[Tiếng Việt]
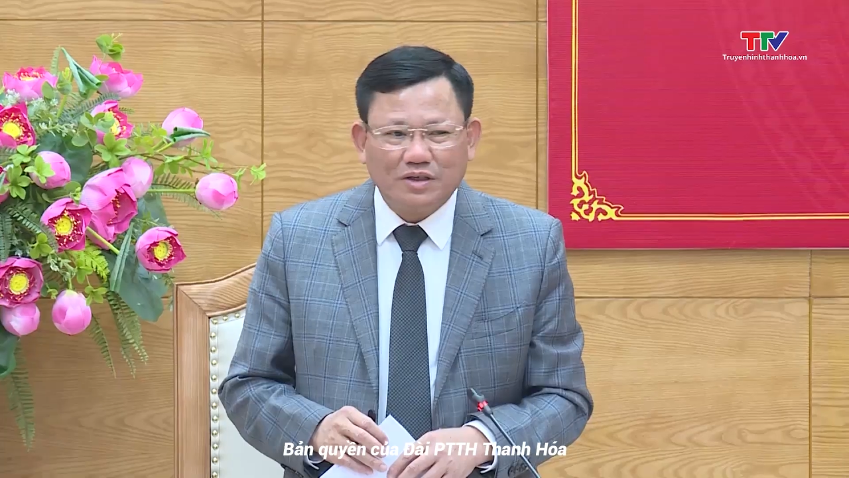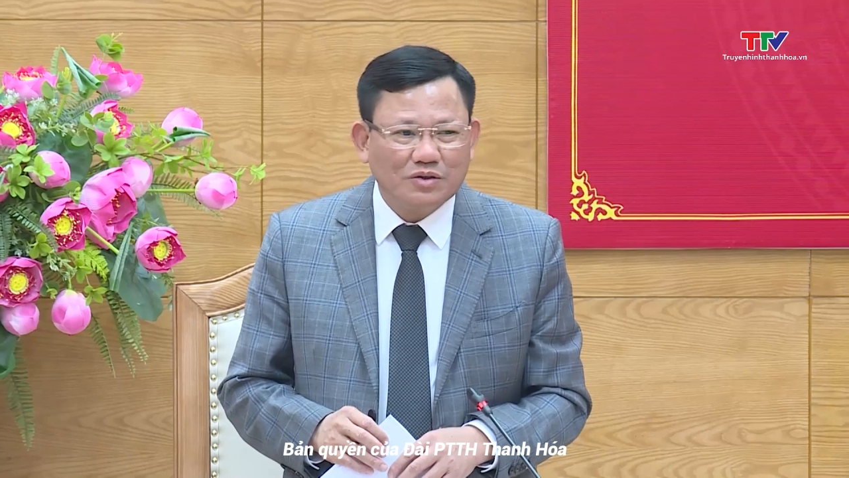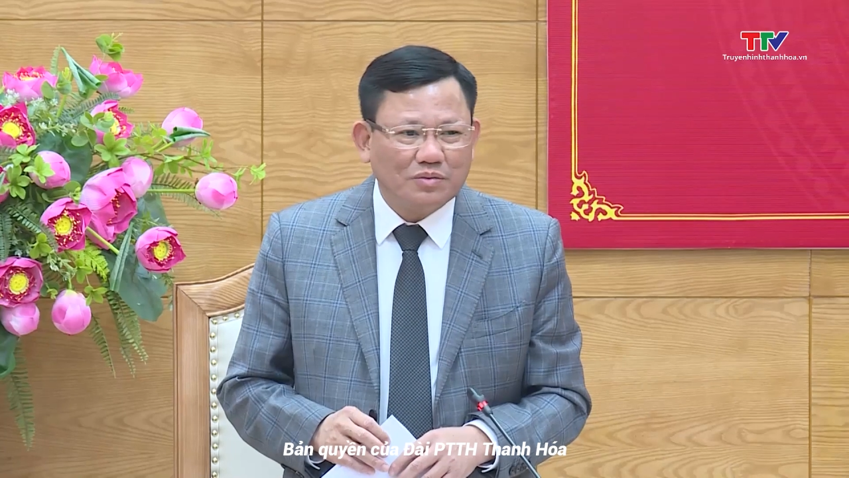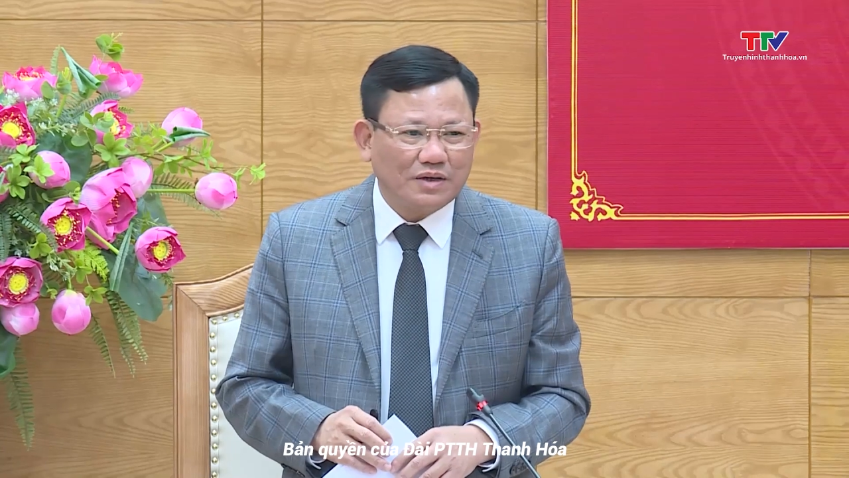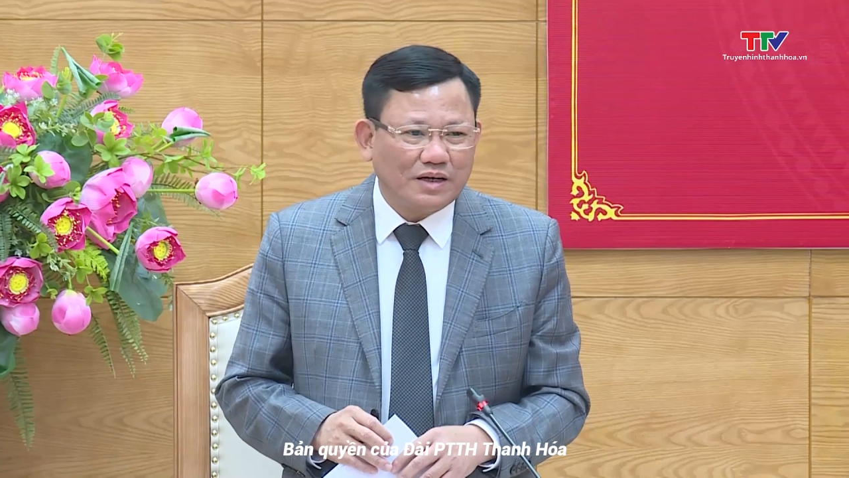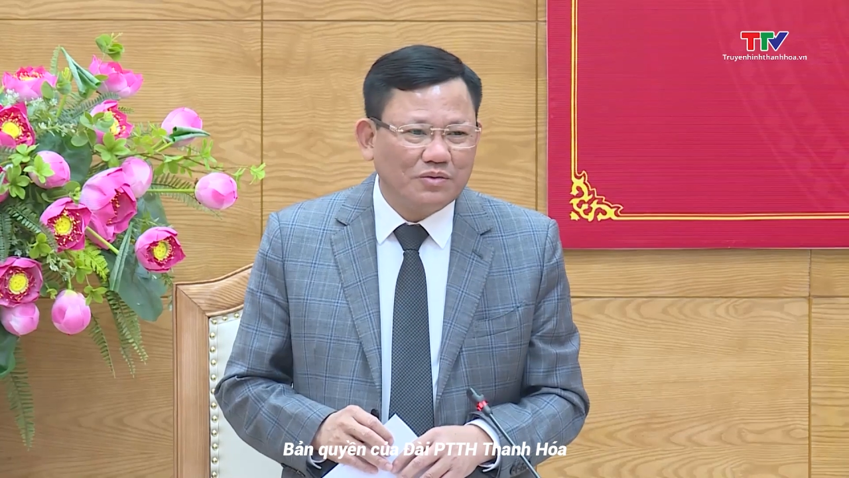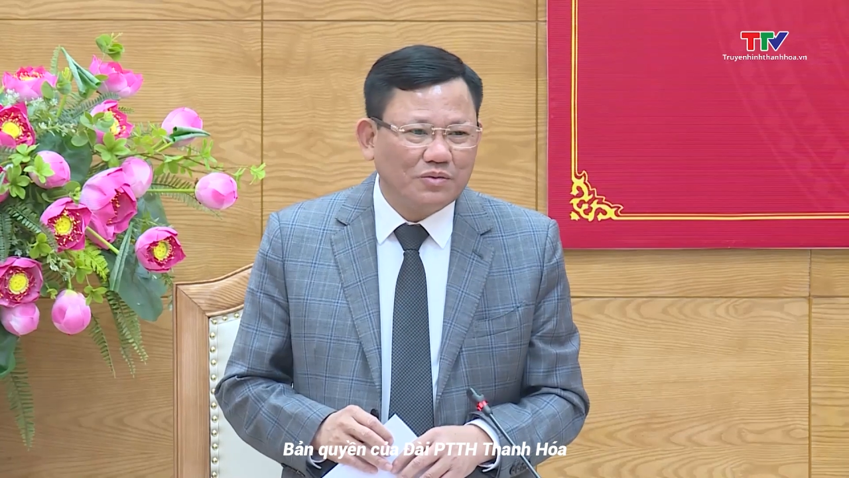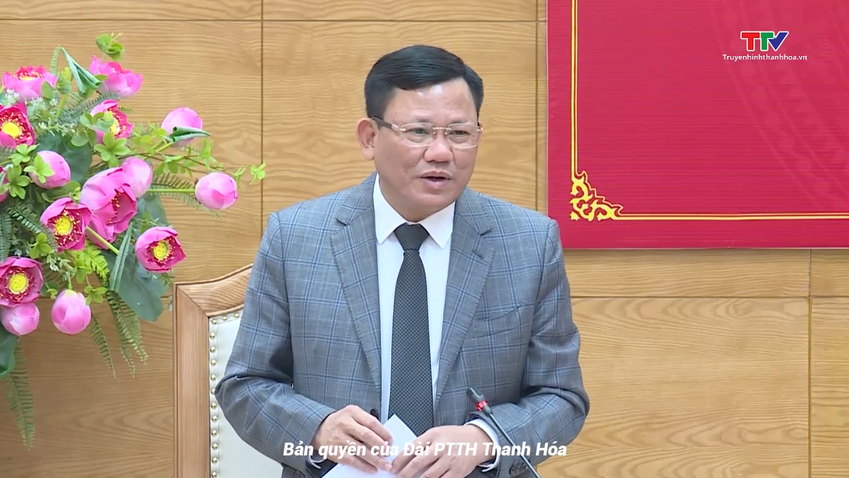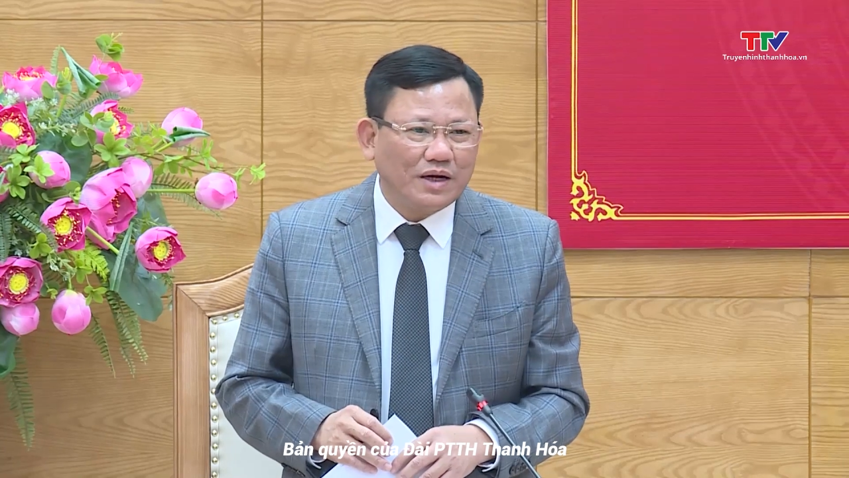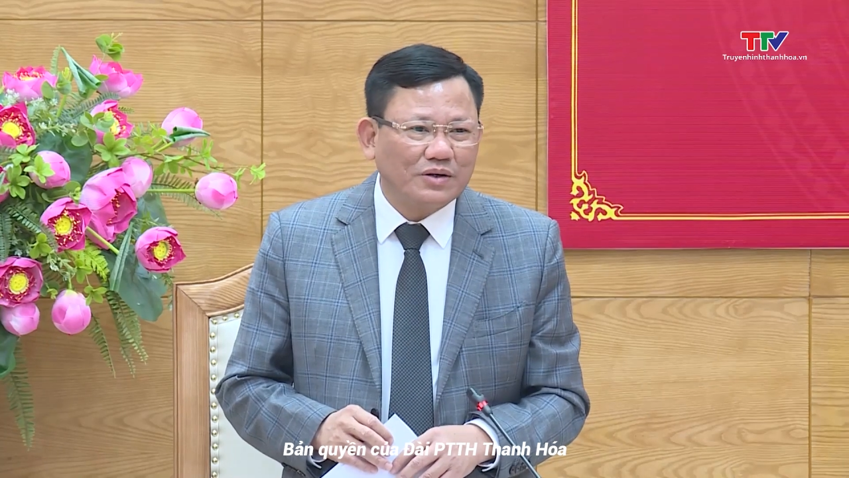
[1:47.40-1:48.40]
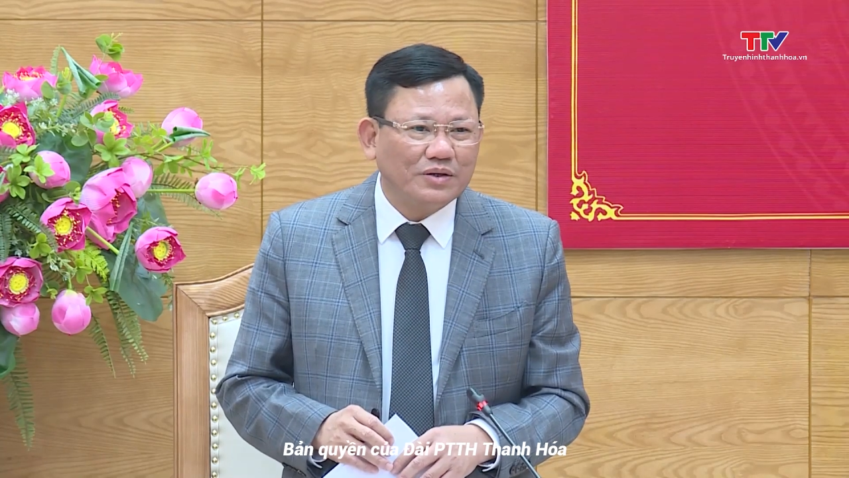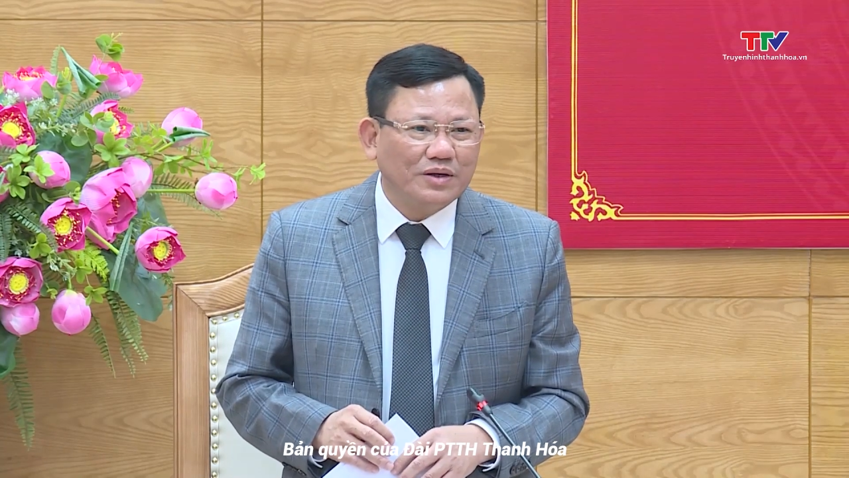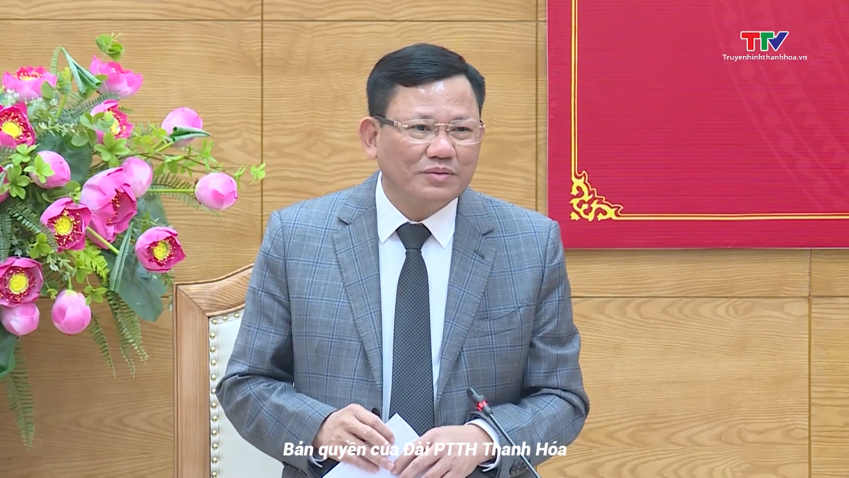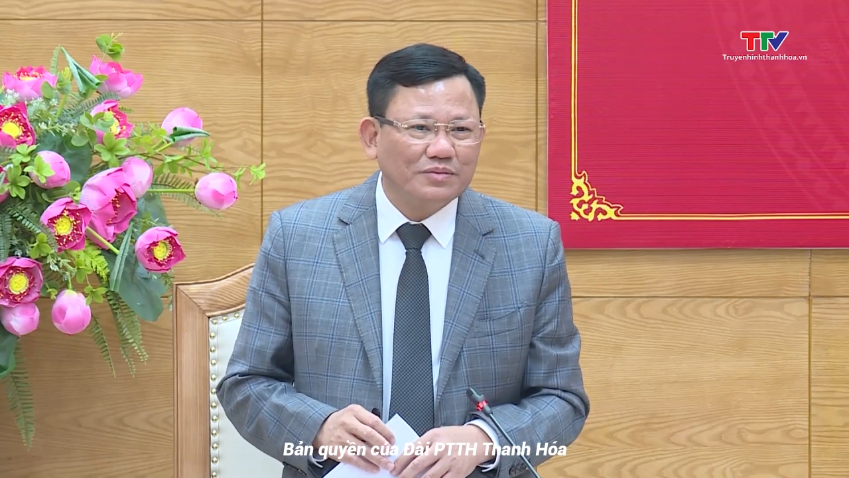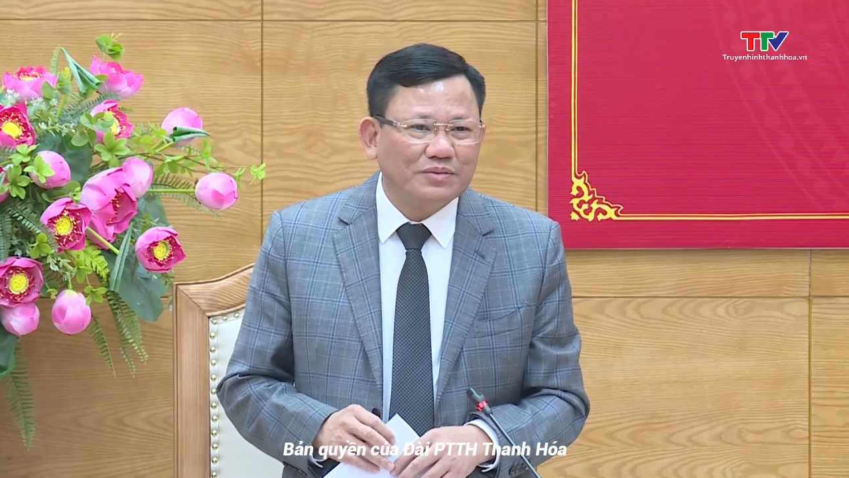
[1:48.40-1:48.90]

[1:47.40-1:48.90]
nhất là thu tiền sử dụng đất,